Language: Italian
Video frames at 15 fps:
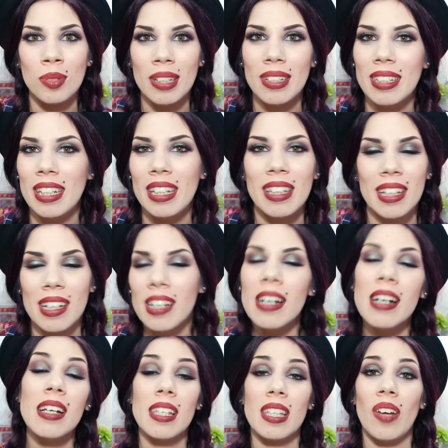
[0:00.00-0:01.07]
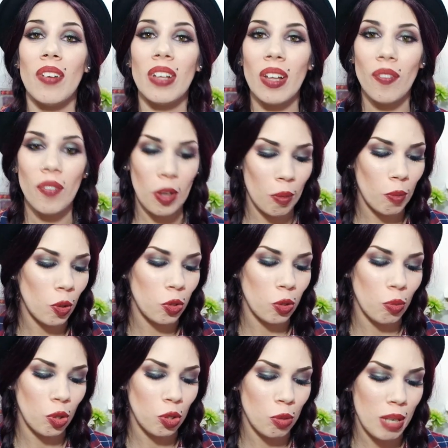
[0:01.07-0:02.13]
tutta in tinta, stava davvero
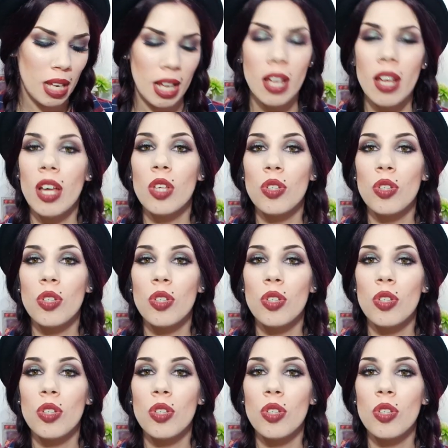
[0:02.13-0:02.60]
molto molto bene.